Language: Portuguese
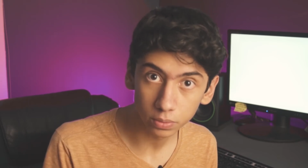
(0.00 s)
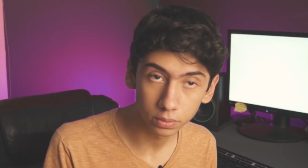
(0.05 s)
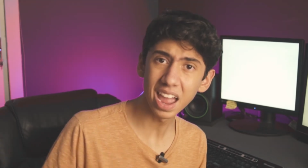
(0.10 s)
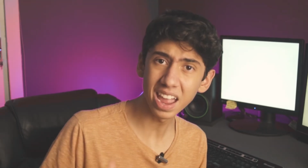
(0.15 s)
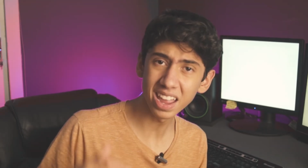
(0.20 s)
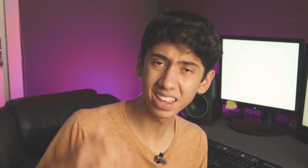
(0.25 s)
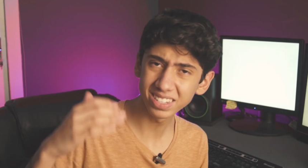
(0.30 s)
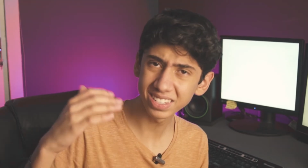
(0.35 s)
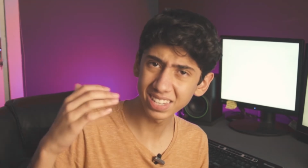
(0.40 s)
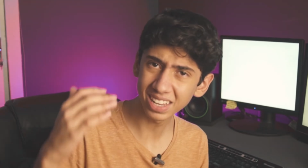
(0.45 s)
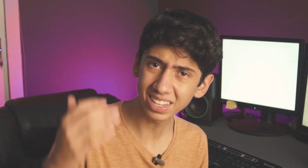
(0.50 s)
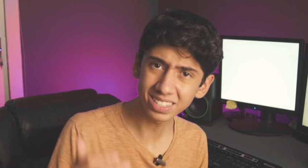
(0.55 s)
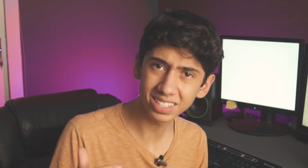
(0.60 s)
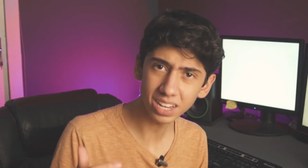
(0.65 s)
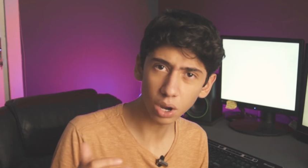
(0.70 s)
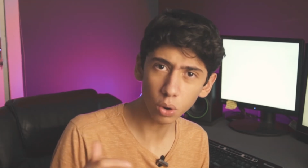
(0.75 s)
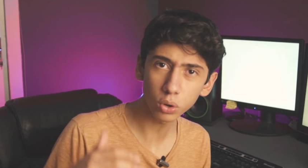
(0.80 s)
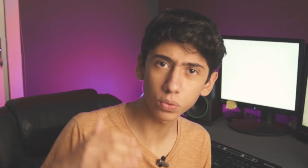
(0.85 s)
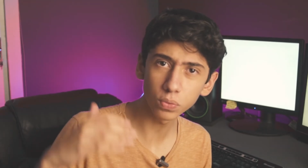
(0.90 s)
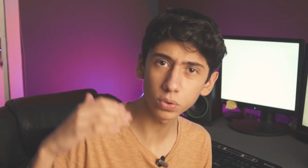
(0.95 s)
É
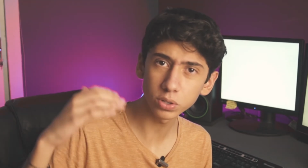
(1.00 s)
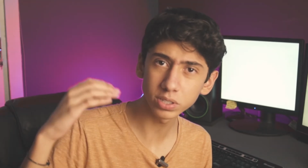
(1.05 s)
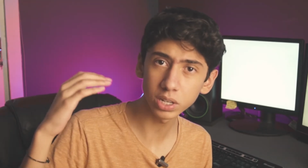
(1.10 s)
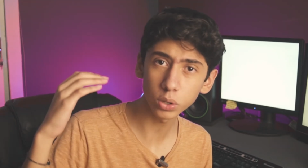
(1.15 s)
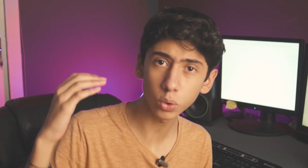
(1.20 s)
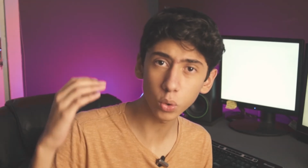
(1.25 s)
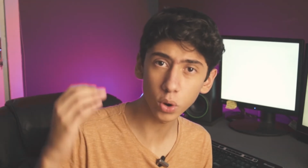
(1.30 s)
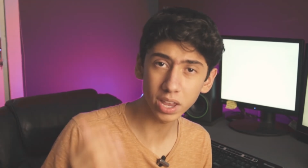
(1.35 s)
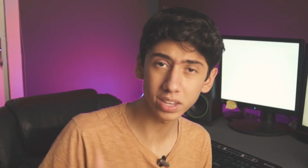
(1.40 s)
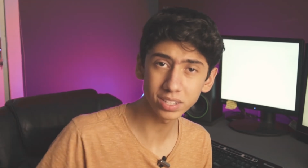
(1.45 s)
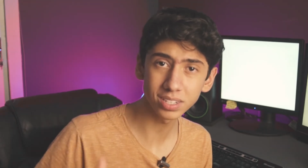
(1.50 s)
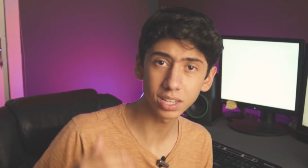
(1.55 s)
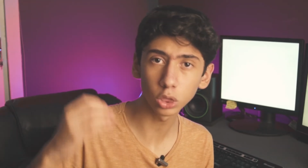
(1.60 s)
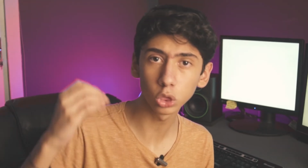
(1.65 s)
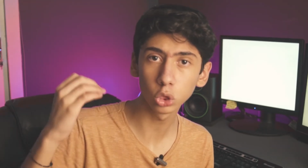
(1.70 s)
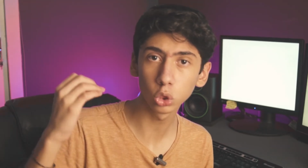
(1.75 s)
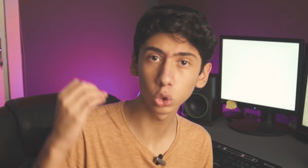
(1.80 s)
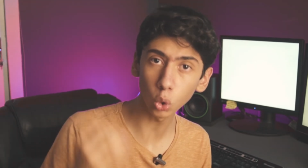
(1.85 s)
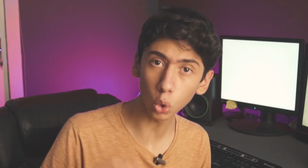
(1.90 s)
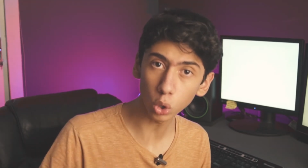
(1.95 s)
essencial que você conheça
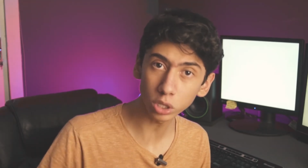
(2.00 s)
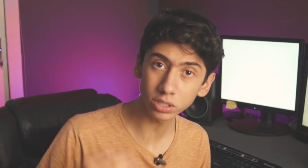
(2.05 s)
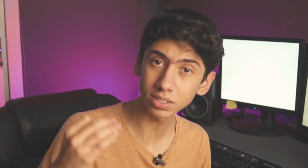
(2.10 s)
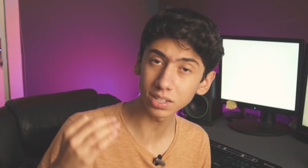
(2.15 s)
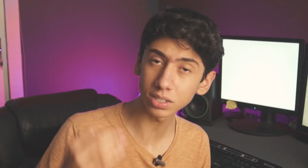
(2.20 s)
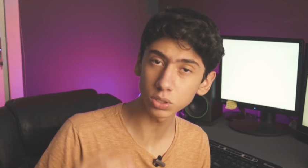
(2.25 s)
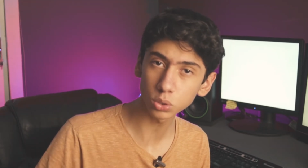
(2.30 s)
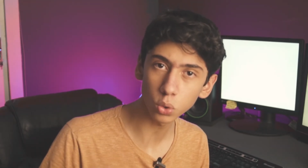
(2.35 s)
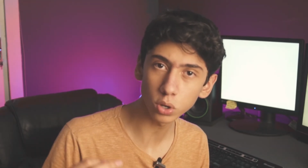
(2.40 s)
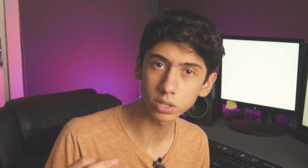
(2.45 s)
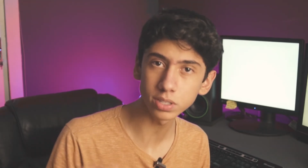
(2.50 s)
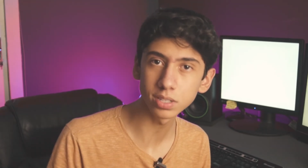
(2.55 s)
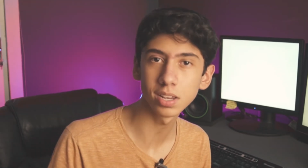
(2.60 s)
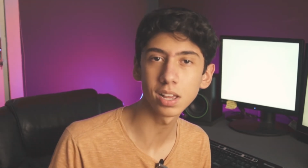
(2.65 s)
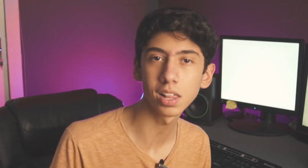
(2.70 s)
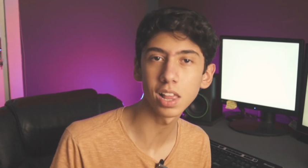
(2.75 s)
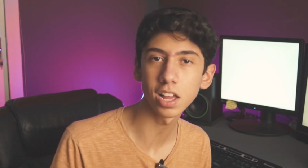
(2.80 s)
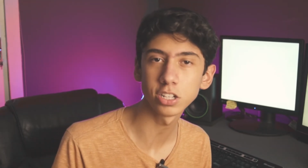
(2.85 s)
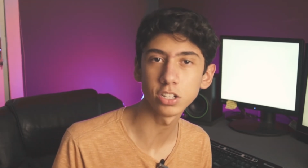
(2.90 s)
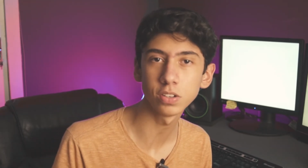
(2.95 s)
todas as coisas
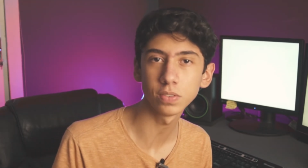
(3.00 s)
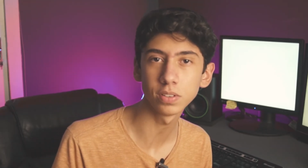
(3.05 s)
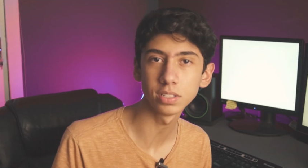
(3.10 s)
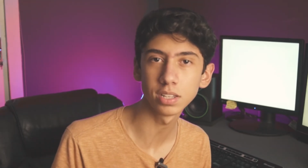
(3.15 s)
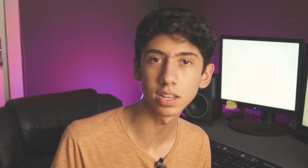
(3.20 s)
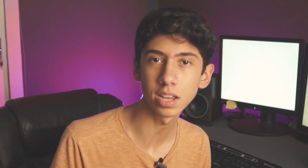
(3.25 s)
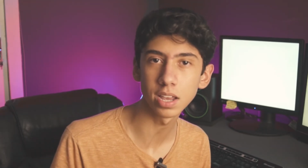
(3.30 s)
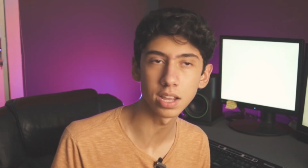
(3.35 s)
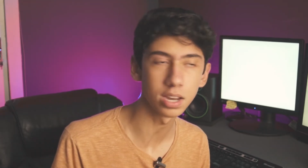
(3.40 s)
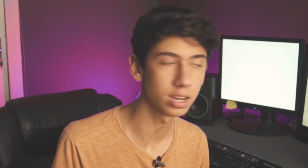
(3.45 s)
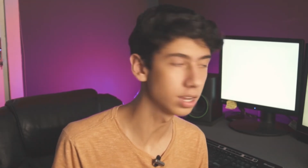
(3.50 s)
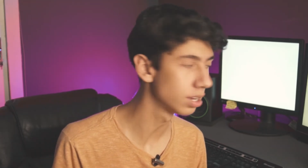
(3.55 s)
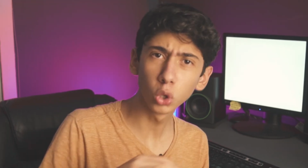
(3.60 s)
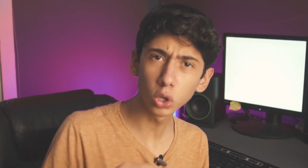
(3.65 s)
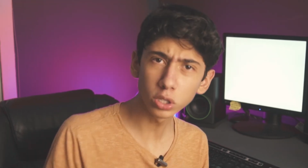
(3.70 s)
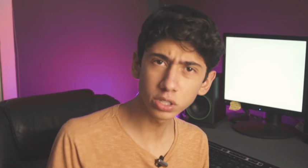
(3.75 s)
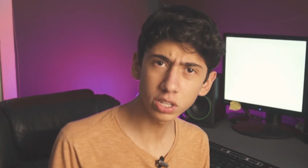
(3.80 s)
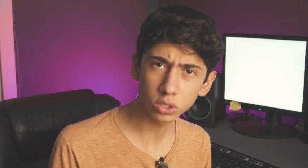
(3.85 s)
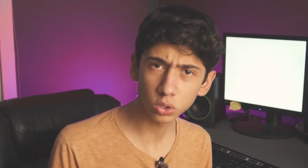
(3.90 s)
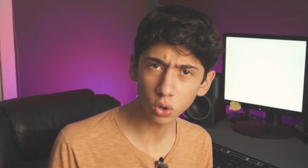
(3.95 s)
relativas a ele,
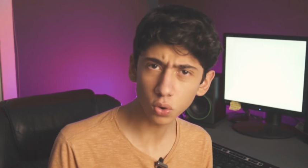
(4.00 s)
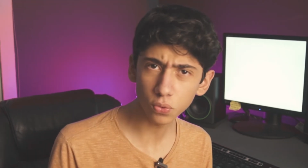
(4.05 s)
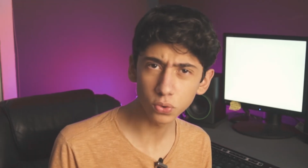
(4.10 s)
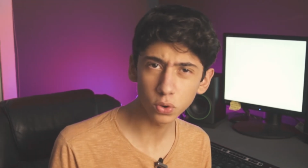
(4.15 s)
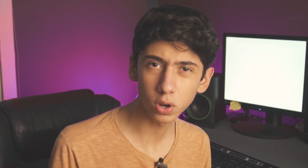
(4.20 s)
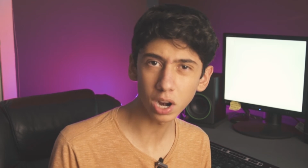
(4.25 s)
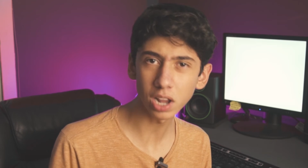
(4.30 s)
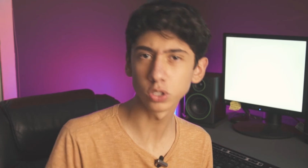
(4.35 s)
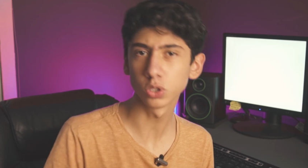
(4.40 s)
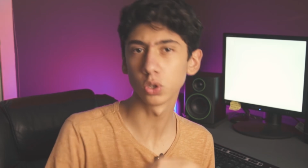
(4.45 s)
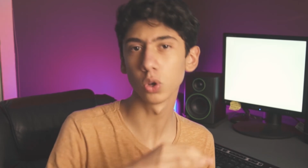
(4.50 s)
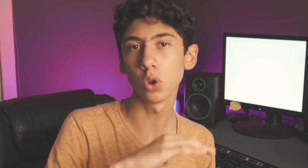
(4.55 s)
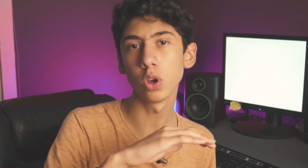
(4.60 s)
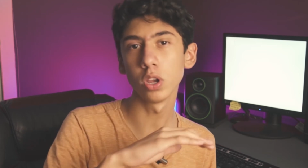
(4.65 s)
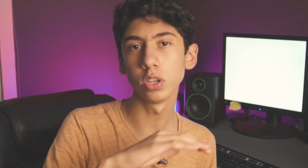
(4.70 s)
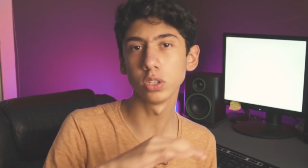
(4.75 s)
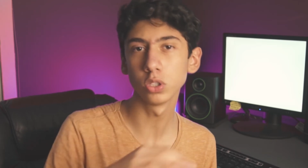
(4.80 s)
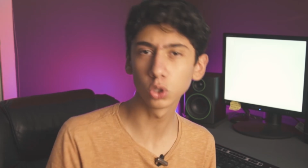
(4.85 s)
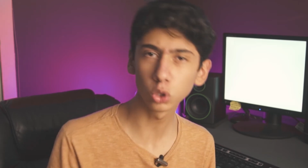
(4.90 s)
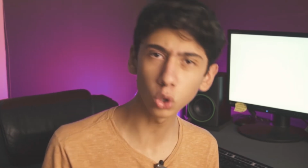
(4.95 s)
todas as
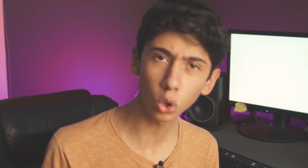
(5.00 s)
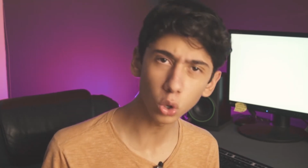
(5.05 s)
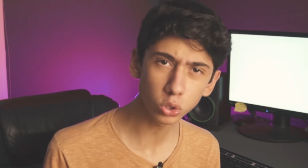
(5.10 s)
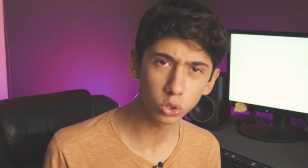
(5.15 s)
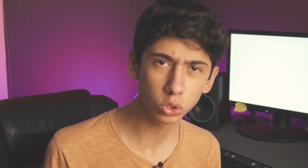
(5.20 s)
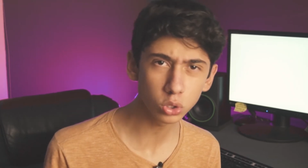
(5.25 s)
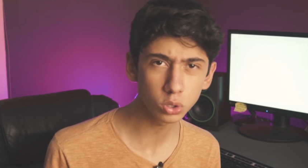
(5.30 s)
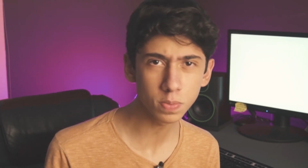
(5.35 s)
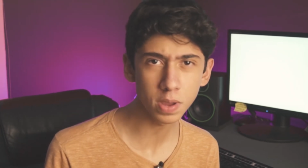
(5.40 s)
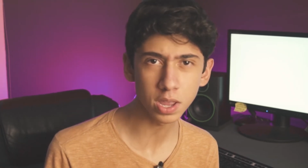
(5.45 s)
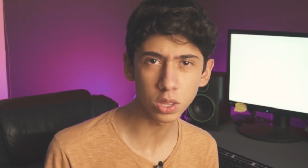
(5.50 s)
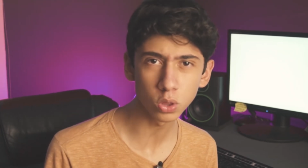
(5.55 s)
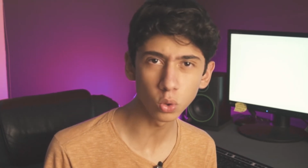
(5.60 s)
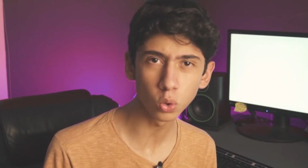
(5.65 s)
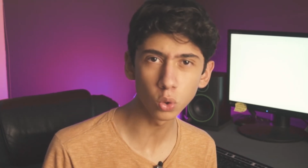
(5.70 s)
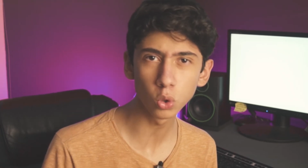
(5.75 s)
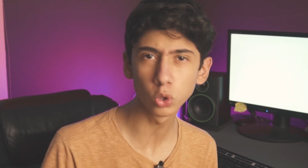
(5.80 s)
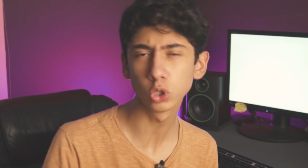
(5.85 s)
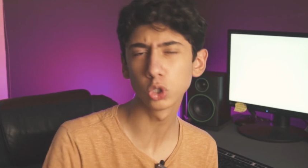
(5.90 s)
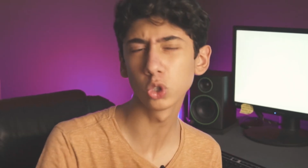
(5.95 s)
configurações, todos os
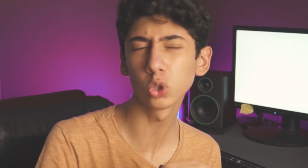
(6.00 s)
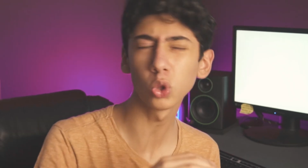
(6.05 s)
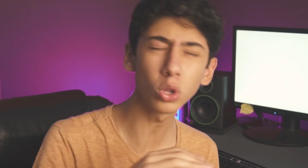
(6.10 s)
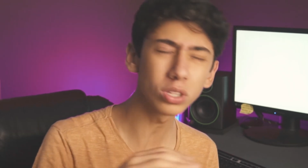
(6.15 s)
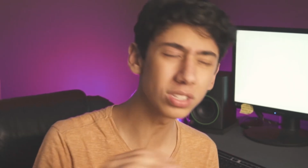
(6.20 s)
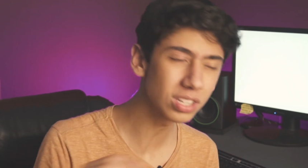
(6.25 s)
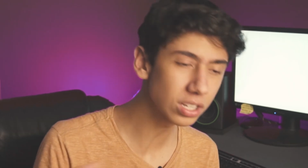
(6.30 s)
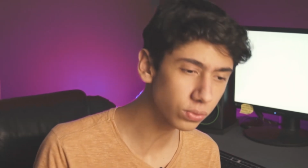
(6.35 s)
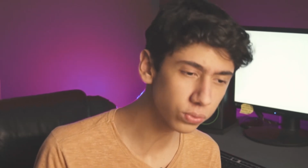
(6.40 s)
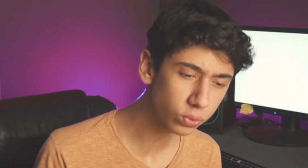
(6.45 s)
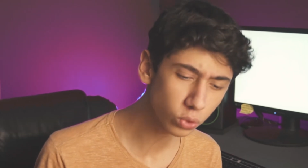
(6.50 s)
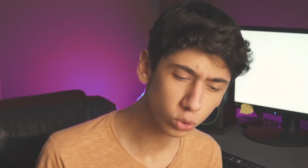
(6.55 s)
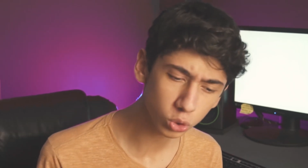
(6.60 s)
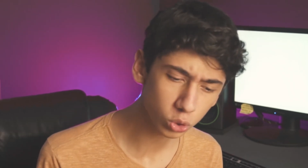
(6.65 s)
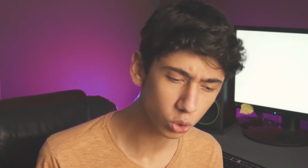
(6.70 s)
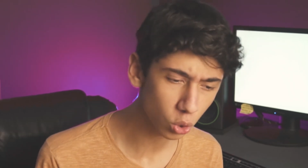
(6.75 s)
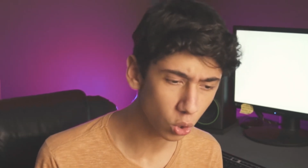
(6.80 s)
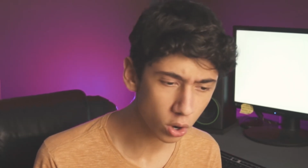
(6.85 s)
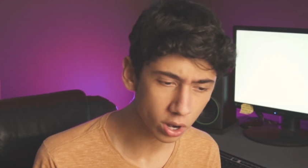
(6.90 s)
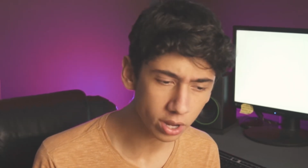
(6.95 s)
menus, todas as
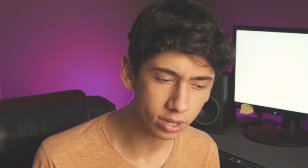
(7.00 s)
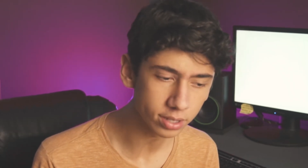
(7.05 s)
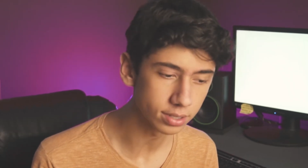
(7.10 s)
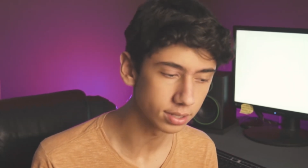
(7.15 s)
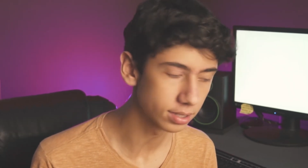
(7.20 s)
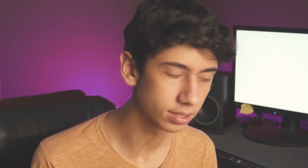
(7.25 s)
funções.